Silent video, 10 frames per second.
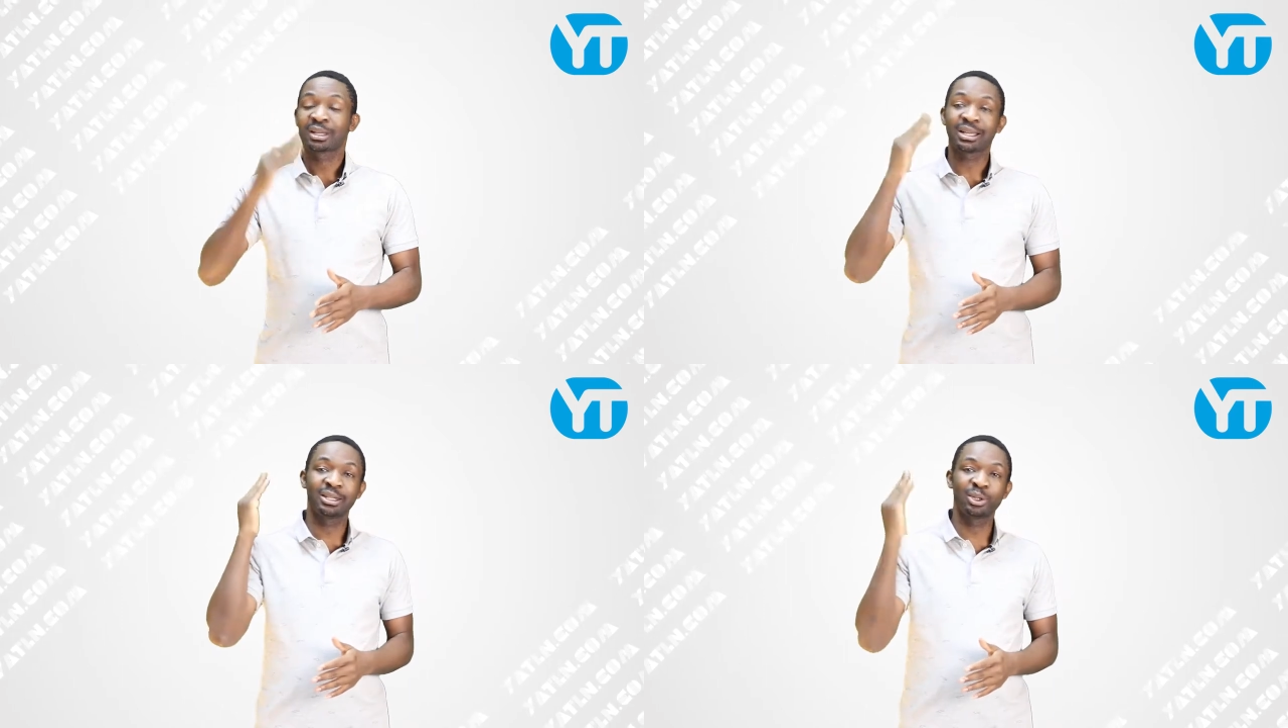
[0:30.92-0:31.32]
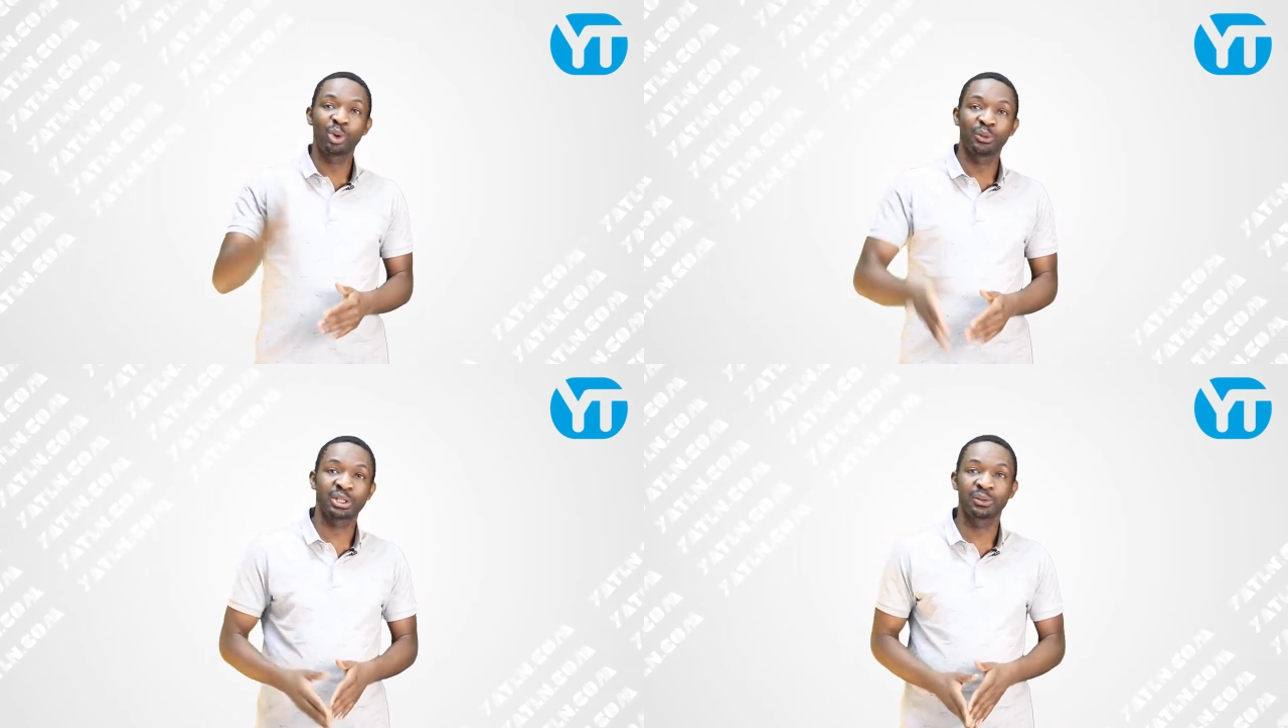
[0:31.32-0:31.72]
какие
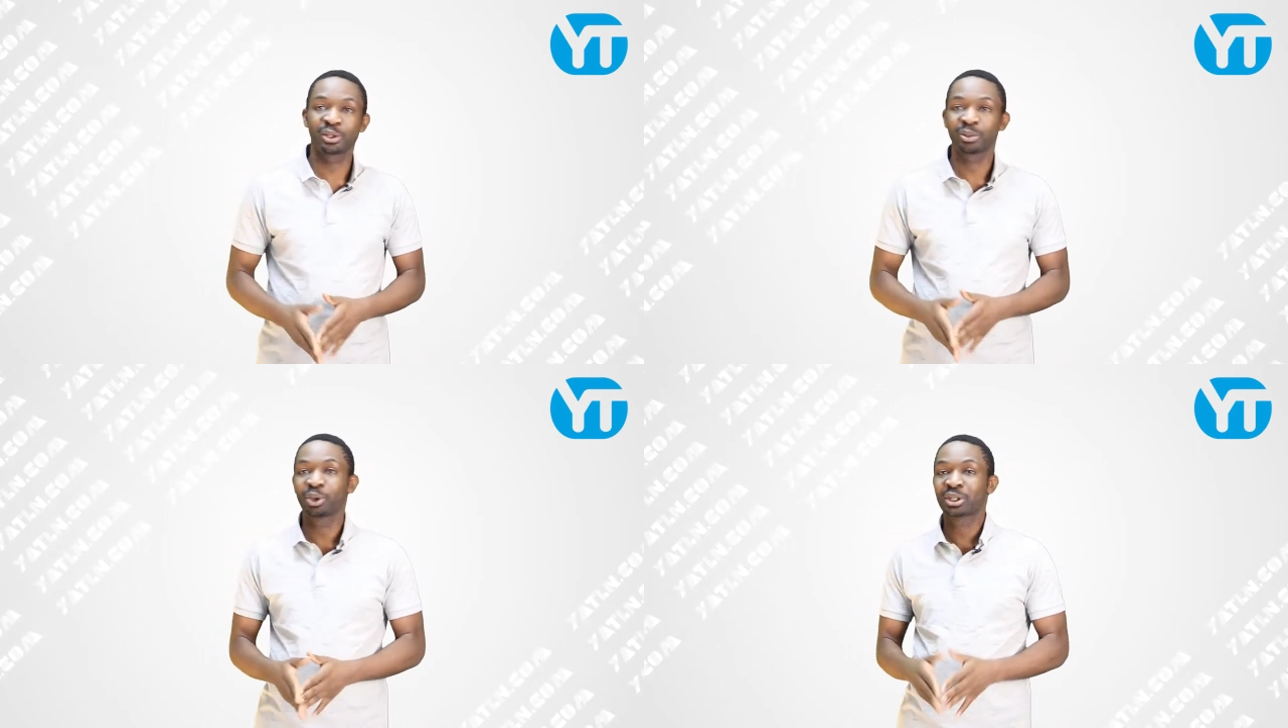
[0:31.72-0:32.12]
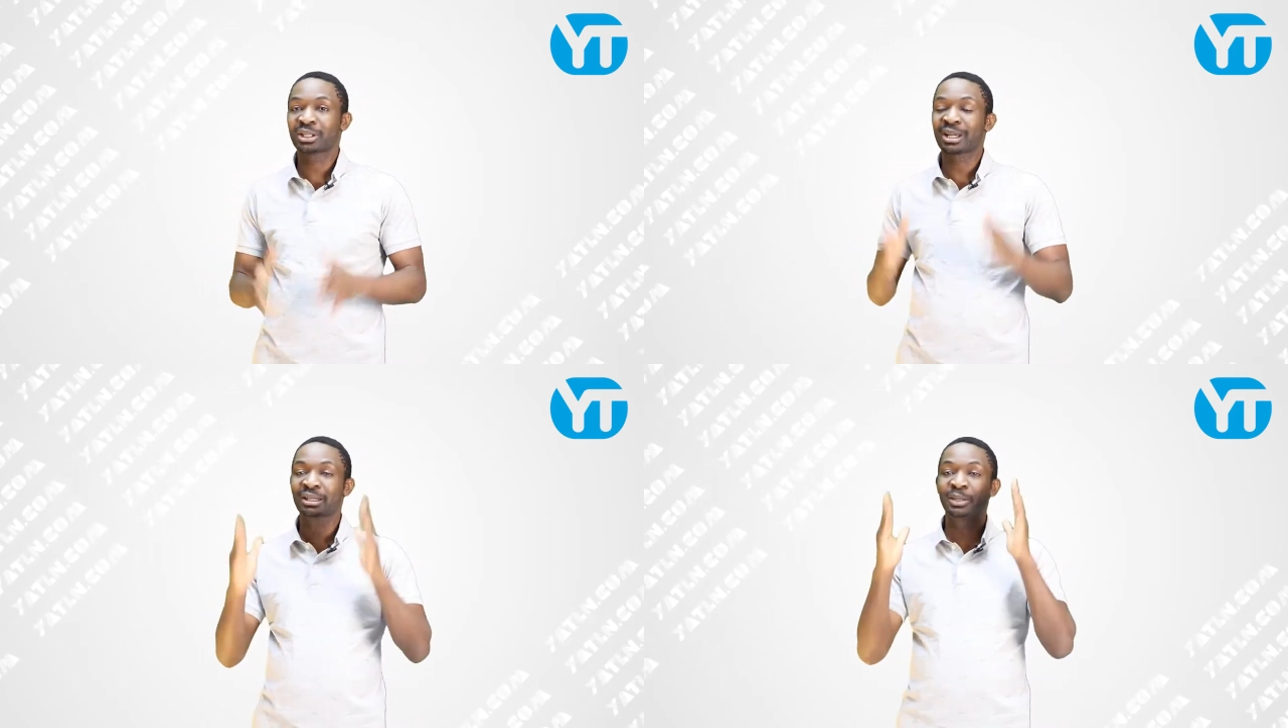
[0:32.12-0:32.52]
новости вы
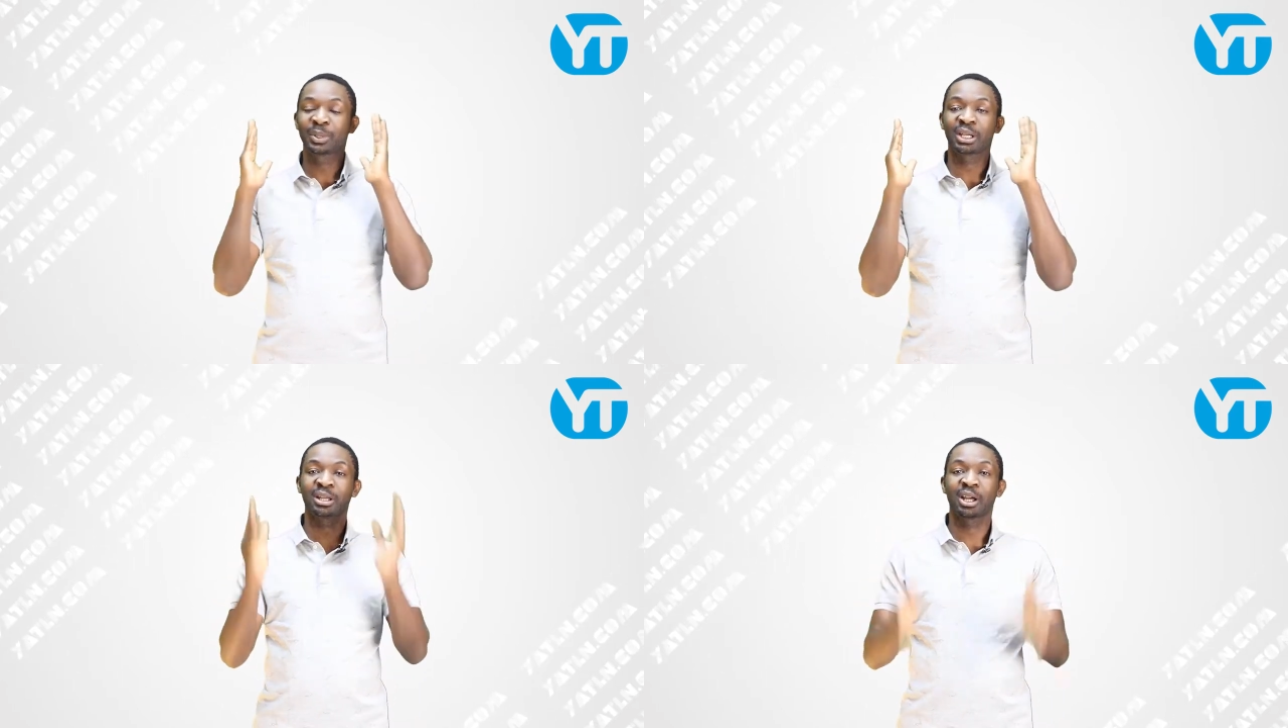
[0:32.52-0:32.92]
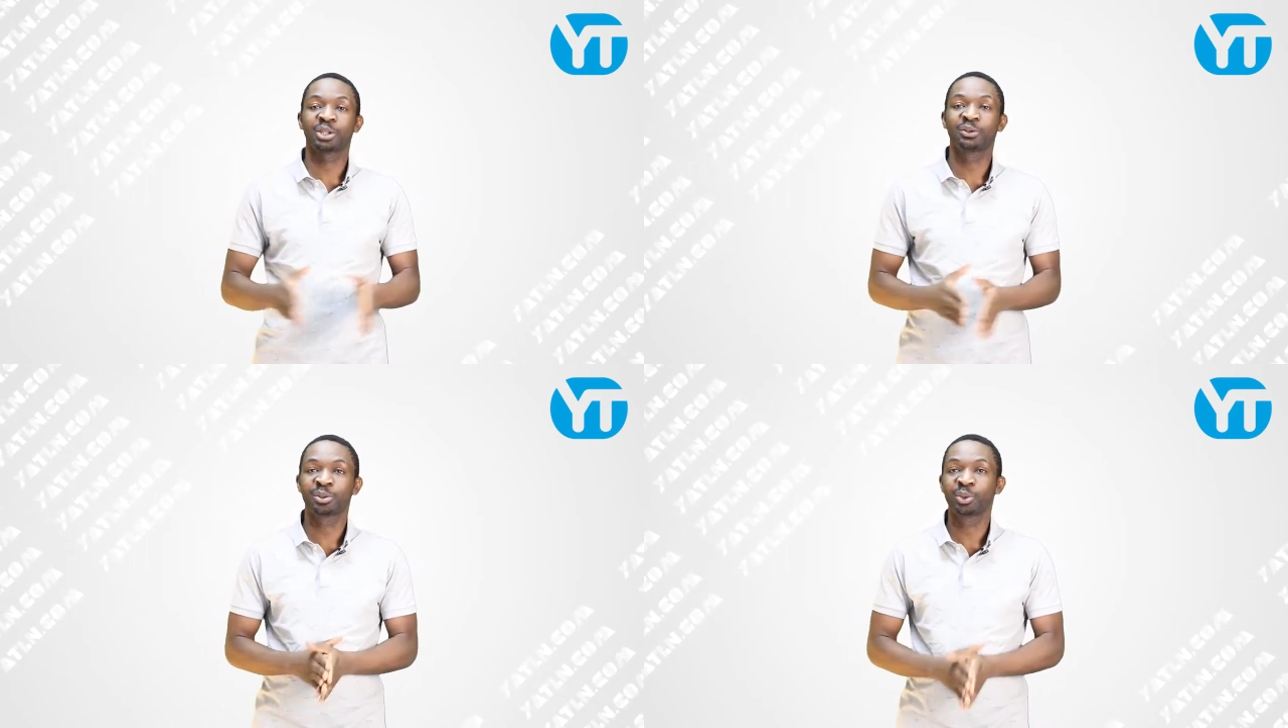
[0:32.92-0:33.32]
смотрите, какие
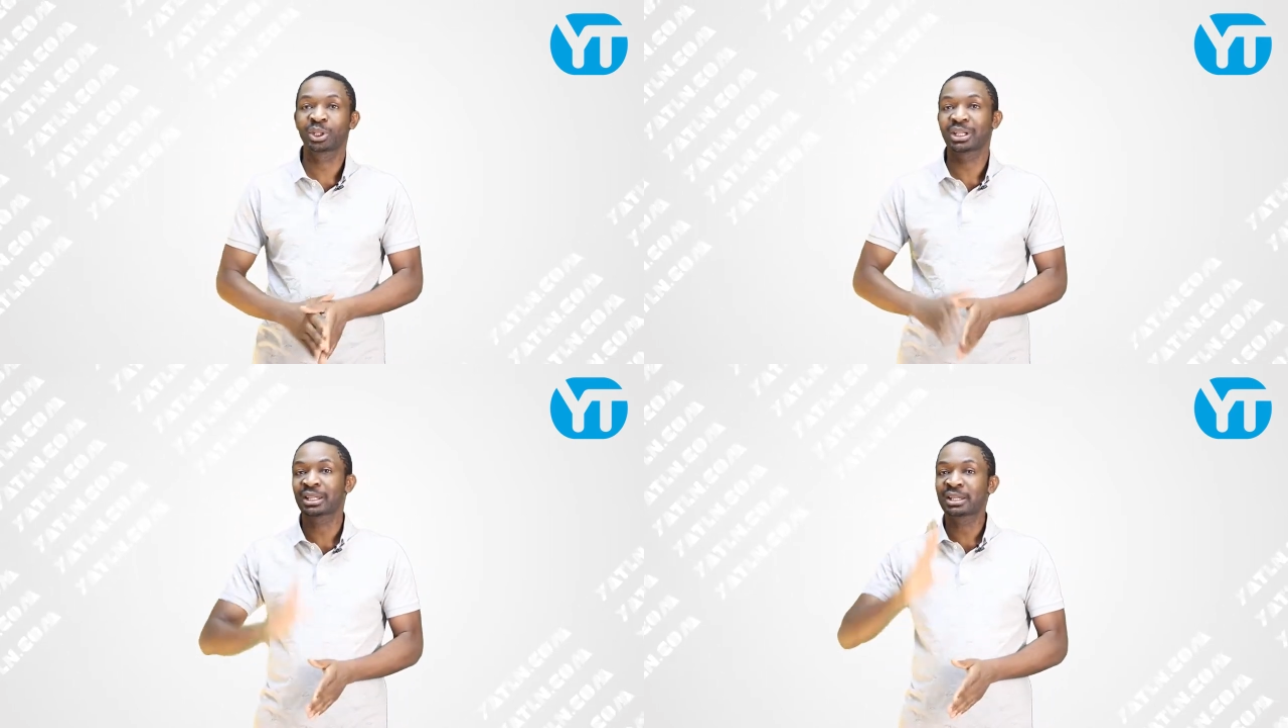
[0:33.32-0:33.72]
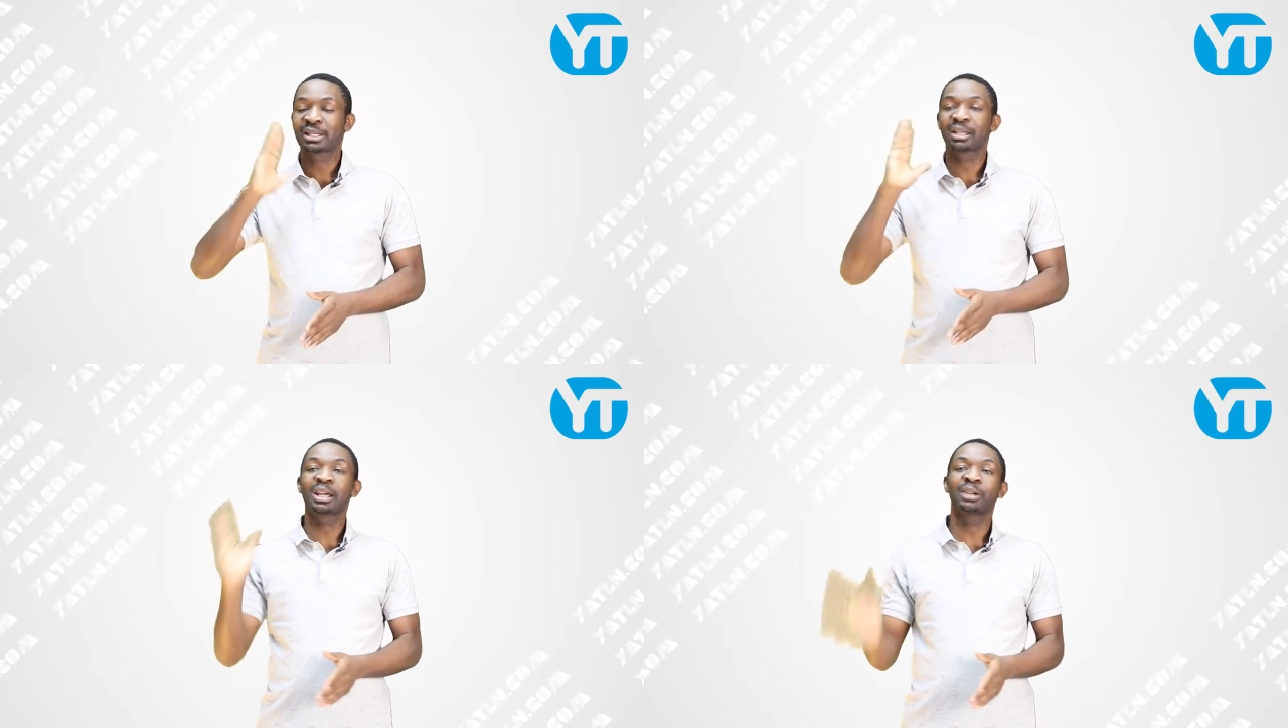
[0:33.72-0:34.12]
передачи вы смотрите, какие
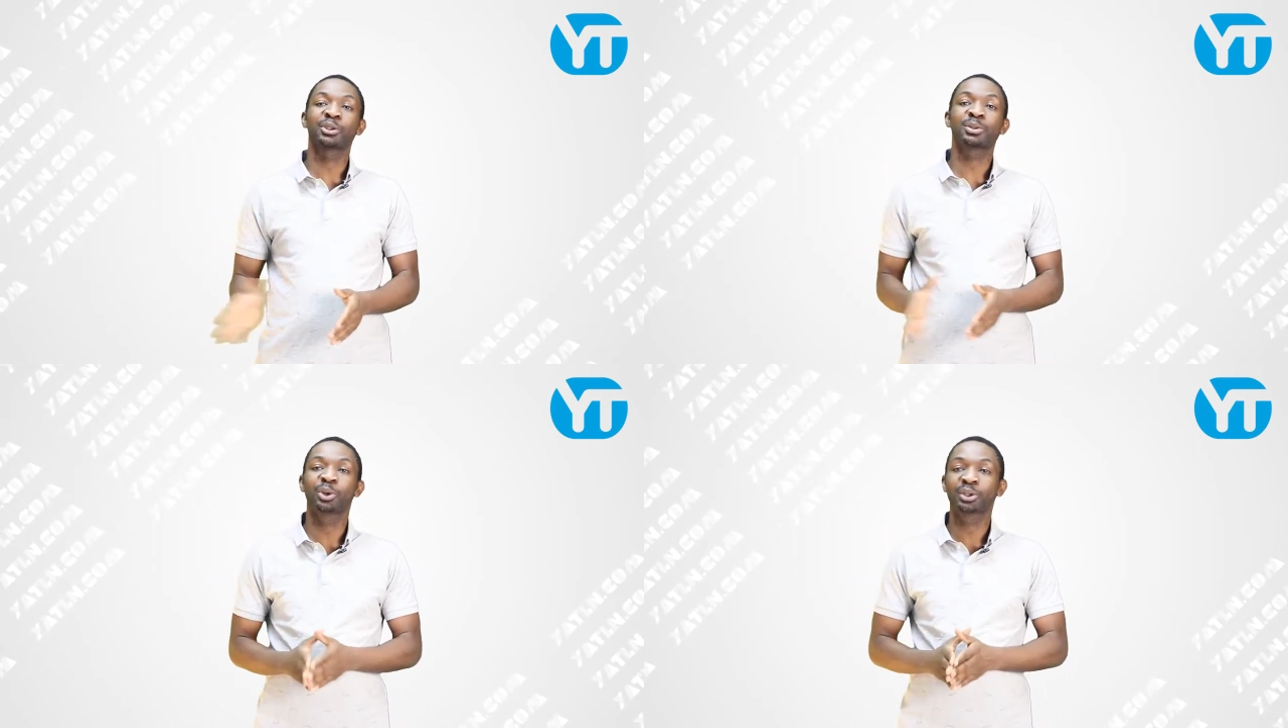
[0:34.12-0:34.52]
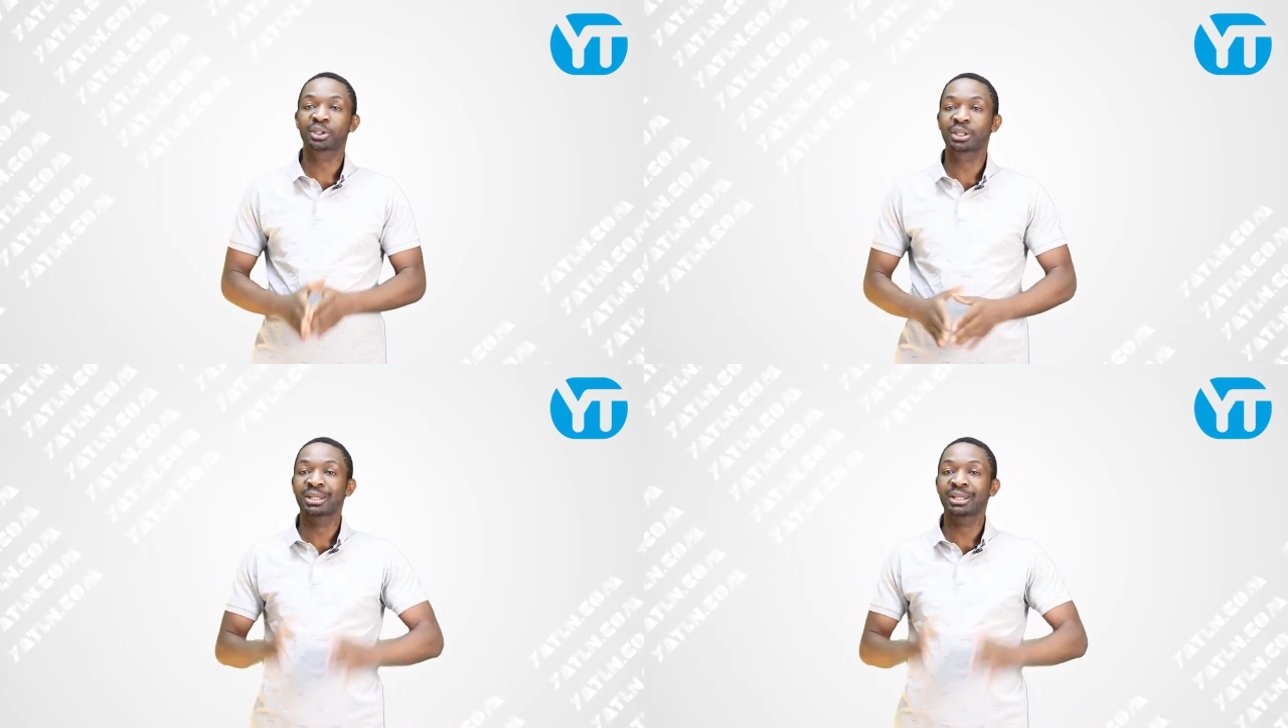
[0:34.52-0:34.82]
сериалы вы смотрите.